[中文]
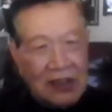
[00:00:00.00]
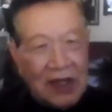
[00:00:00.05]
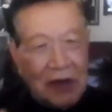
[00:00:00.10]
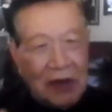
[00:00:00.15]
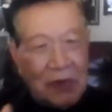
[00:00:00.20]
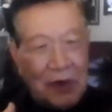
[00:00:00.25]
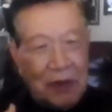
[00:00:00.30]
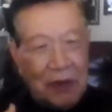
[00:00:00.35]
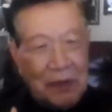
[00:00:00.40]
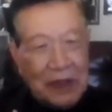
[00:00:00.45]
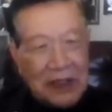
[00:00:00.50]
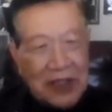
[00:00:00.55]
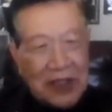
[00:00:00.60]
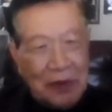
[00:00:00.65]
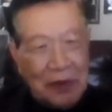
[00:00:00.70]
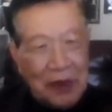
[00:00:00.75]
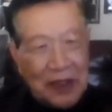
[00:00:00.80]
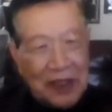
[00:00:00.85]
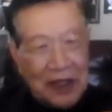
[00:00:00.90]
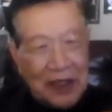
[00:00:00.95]
像我们结
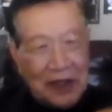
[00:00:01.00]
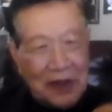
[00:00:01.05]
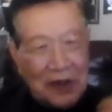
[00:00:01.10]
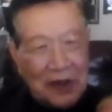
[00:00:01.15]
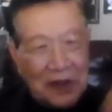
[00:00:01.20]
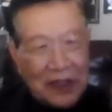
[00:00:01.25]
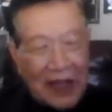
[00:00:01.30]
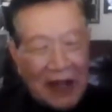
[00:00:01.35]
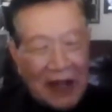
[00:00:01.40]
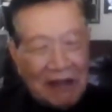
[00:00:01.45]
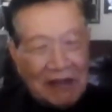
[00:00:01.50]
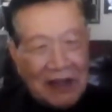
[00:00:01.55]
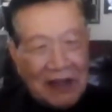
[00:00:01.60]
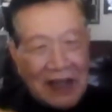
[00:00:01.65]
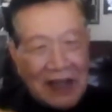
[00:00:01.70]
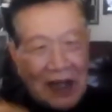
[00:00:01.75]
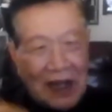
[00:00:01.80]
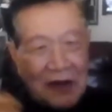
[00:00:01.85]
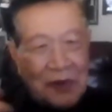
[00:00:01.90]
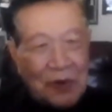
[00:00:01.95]
婚以后台
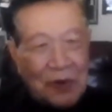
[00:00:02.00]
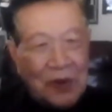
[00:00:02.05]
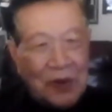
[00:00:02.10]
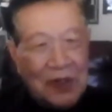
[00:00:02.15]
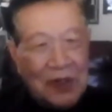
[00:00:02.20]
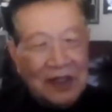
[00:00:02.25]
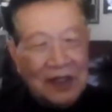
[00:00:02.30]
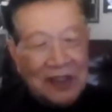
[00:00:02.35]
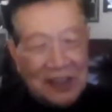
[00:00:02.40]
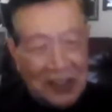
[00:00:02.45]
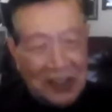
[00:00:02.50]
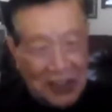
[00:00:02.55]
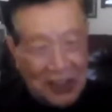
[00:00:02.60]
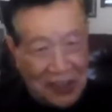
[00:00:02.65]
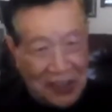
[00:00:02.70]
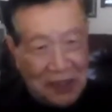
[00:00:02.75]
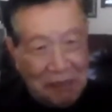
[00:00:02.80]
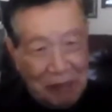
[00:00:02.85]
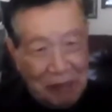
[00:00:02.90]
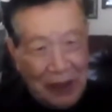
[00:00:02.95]
湾大陆其
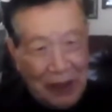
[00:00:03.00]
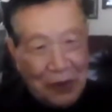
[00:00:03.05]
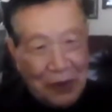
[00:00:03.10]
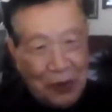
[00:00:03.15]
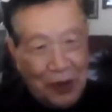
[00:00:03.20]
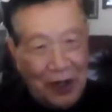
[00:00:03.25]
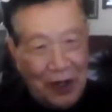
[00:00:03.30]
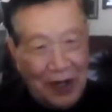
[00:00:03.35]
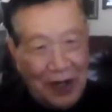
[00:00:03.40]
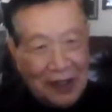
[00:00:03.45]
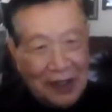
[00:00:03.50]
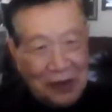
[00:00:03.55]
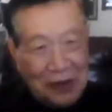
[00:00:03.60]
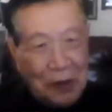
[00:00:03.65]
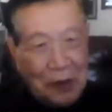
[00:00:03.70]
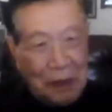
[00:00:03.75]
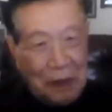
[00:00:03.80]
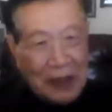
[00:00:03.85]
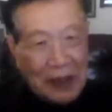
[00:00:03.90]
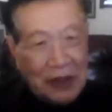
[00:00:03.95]
实美国很
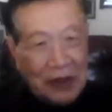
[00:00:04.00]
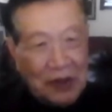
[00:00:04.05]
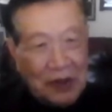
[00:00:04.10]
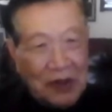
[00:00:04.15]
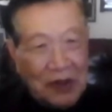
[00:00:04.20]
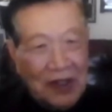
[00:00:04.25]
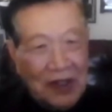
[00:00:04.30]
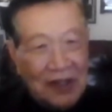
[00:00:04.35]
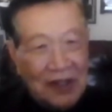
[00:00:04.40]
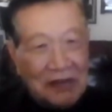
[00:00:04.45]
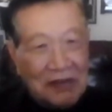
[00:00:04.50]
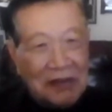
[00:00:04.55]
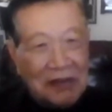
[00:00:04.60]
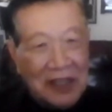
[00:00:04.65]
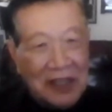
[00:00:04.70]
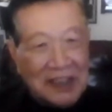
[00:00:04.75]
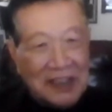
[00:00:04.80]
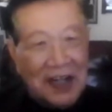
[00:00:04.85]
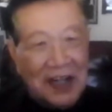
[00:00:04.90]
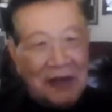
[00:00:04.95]
多朋友都
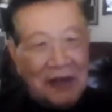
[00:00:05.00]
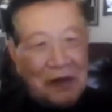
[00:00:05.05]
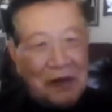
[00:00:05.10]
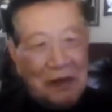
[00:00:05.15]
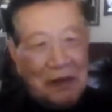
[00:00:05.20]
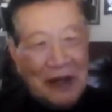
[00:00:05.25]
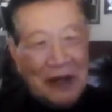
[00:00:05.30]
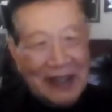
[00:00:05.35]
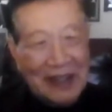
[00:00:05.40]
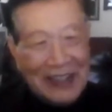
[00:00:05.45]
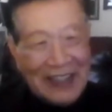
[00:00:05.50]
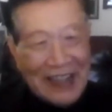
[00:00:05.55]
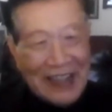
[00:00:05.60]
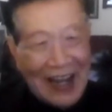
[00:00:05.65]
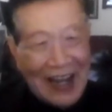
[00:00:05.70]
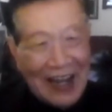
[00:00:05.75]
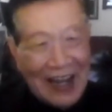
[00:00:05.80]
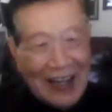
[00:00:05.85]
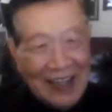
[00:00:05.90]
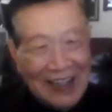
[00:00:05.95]
跟着我们一
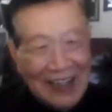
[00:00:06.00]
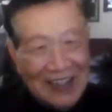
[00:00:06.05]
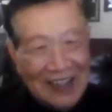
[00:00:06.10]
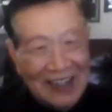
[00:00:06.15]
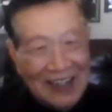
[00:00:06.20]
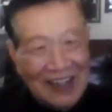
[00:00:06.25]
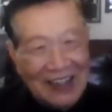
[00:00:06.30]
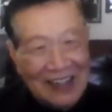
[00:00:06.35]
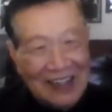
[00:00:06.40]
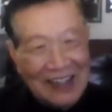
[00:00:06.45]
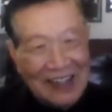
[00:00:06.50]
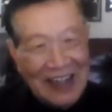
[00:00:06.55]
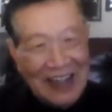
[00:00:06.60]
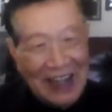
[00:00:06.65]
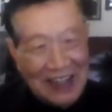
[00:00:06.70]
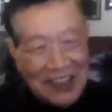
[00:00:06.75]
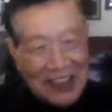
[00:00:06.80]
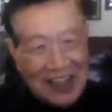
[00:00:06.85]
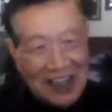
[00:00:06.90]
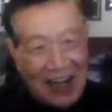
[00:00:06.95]
样，
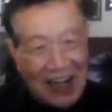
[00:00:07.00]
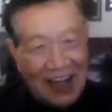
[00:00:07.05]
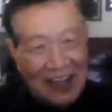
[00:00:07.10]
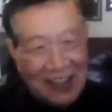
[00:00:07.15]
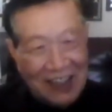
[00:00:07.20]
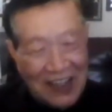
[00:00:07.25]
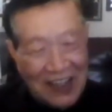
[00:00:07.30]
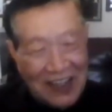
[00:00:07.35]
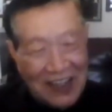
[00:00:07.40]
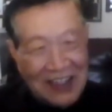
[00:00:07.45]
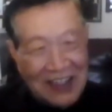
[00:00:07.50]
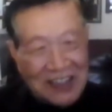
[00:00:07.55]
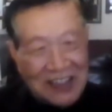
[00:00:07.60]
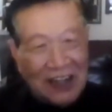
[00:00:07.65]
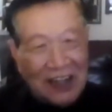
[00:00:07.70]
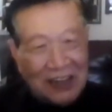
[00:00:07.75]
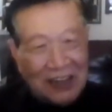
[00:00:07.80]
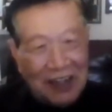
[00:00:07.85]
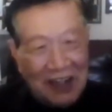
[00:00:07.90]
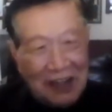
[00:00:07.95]
年纪大了，现在
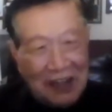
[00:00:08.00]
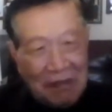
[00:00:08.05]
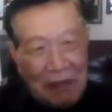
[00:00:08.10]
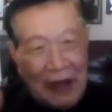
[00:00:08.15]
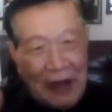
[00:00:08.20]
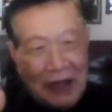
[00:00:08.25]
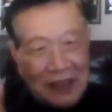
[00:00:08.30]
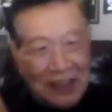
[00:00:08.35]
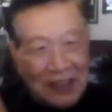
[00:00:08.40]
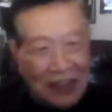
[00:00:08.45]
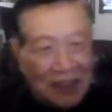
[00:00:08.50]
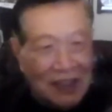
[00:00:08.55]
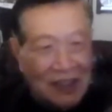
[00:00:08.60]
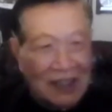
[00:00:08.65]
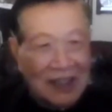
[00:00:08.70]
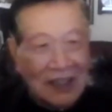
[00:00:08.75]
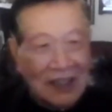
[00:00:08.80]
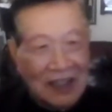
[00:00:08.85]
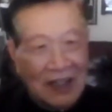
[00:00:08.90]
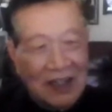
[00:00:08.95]
找到个 partner，
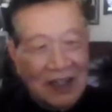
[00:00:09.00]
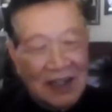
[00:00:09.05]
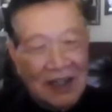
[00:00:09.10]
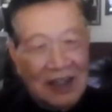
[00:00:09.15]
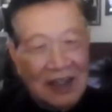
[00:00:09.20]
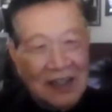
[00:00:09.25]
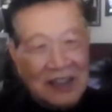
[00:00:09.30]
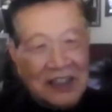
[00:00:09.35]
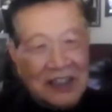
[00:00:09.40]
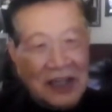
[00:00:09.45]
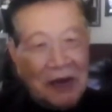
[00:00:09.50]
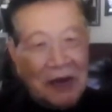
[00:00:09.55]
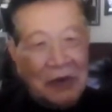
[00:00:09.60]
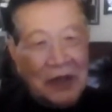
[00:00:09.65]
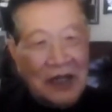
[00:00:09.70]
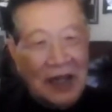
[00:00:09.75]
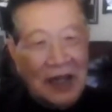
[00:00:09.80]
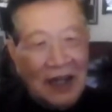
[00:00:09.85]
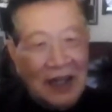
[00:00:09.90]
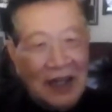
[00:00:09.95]
呃，结
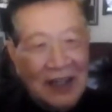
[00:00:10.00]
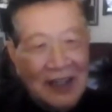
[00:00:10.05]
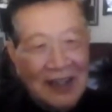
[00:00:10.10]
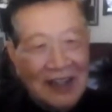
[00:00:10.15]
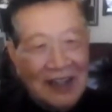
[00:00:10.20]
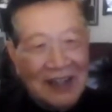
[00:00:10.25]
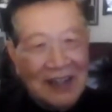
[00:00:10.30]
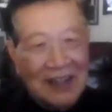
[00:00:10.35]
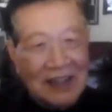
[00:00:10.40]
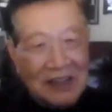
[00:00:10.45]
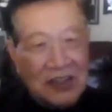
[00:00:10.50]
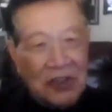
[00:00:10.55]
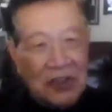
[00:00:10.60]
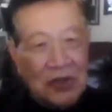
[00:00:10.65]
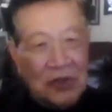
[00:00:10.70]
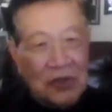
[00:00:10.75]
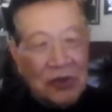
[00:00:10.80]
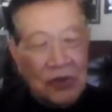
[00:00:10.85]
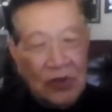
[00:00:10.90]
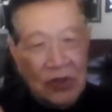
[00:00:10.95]
婚了，
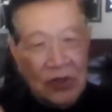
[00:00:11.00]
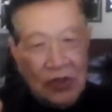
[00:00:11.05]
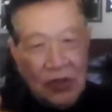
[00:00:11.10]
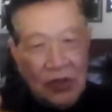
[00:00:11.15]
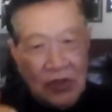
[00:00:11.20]
就